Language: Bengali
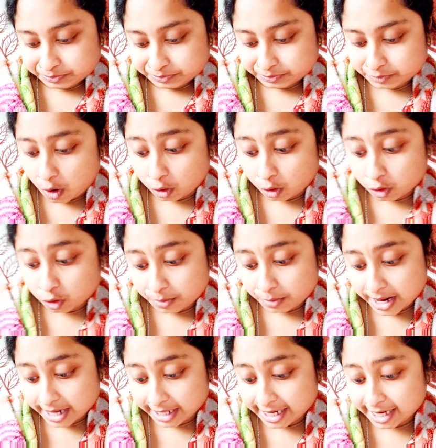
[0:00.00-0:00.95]

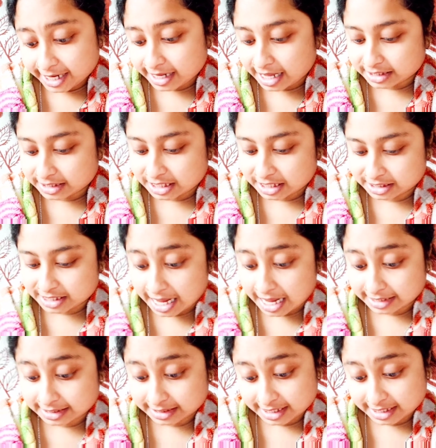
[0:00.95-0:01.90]
ভগবানের কাছে
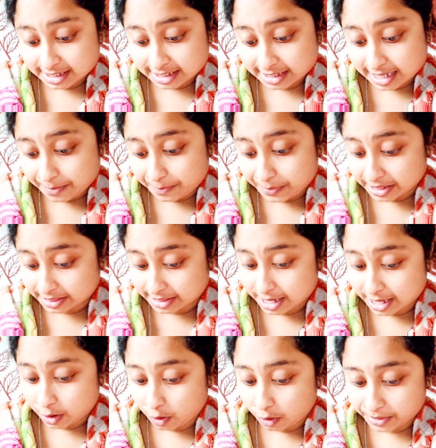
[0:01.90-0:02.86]
শাস্তি যে পেতে
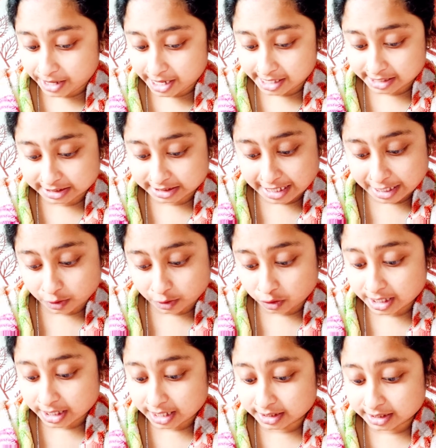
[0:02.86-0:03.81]
হবে সে
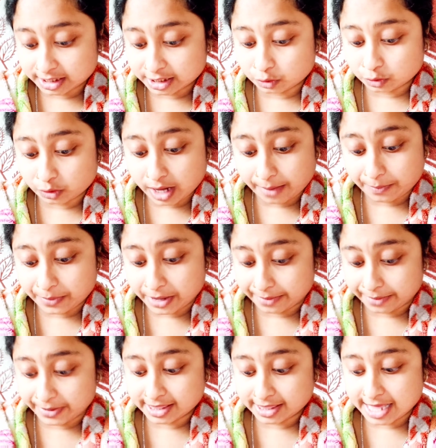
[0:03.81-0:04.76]
কথাটি তোরা
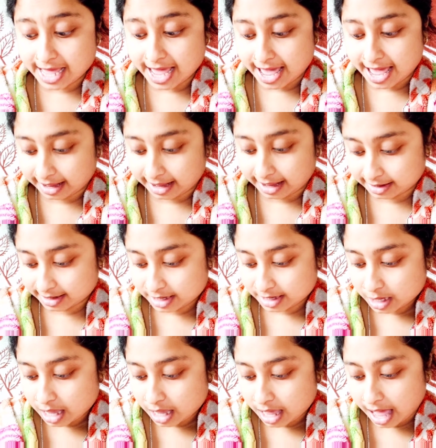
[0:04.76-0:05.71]
ভেবে দেখ
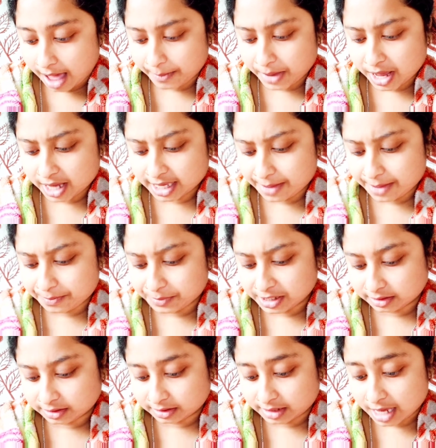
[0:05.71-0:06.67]
আমাকে
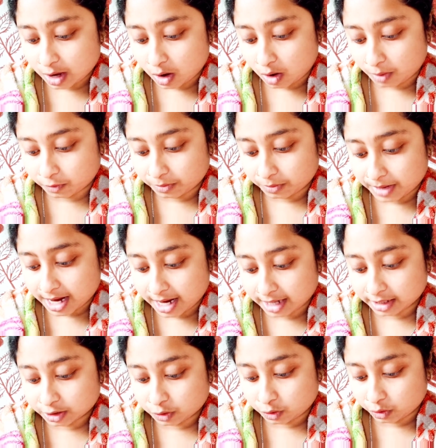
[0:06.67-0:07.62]
মিথ্যে
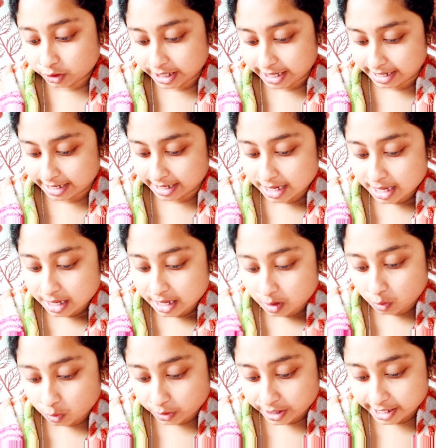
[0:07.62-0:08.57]
অপমান করে
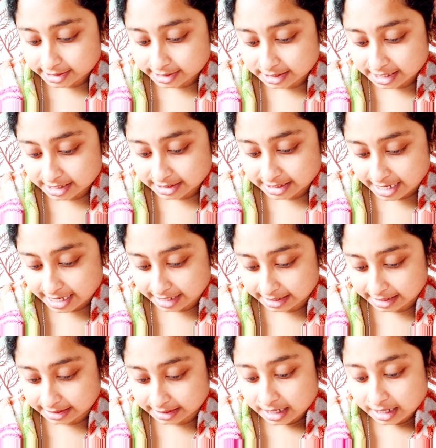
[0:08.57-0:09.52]
হয়েছে যে
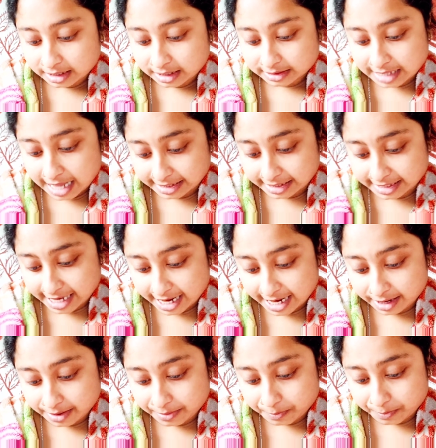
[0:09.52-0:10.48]

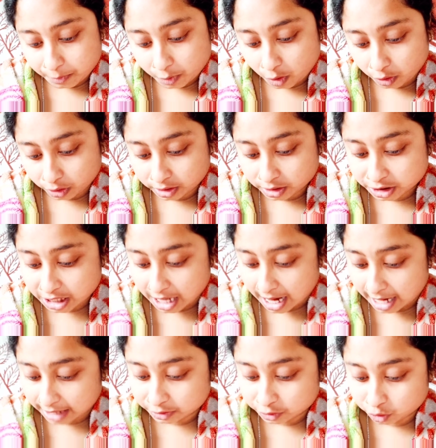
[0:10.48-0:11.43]
তাদের মন
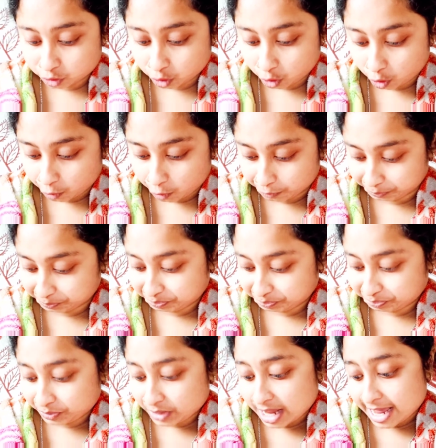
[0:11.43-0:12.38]
শান্ত
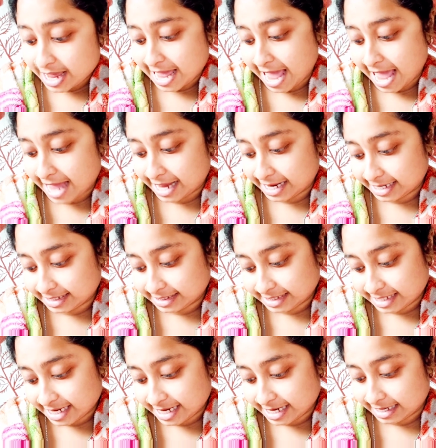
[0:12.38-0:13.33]

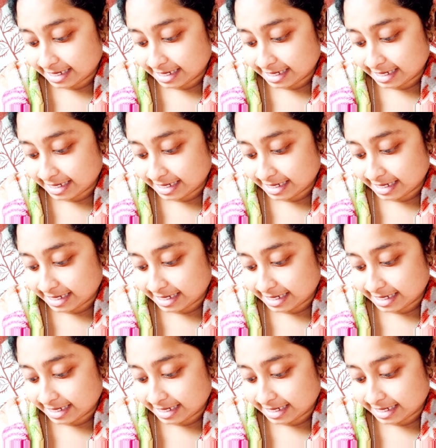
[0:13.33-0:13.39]
একদিন